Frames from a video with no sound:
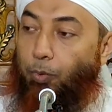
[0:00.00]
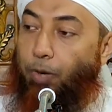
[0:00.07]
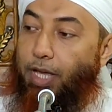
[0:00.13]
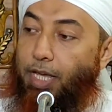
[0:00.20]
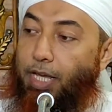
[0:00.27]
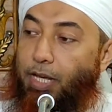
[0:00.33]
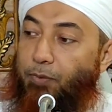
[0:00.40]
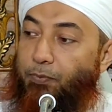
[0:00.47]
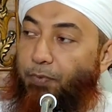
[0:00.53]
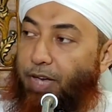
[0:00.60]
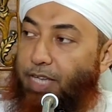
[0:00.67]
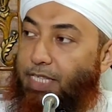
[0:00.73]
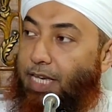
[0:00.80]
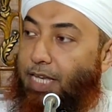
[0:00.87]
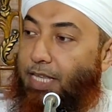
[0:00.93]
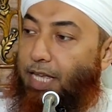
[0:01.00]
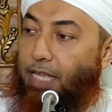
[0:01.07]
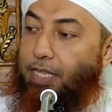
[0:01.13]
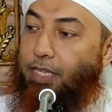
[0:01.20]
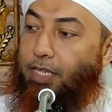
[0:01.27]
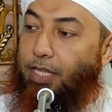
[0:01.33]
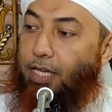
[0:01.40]
ওয়াইন
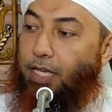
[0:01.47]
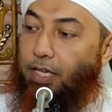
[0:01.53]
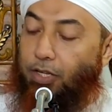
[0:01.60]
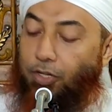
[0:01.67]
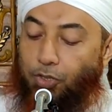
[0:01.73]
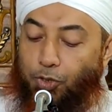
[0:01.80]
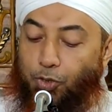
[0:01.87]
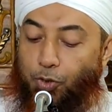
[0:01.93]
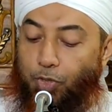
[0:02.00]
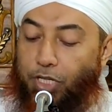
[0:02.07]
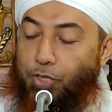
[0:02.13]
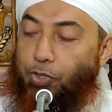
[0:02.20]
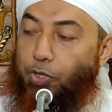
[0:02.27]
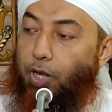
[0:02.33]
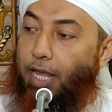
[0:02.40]
ফাসাদাত যদি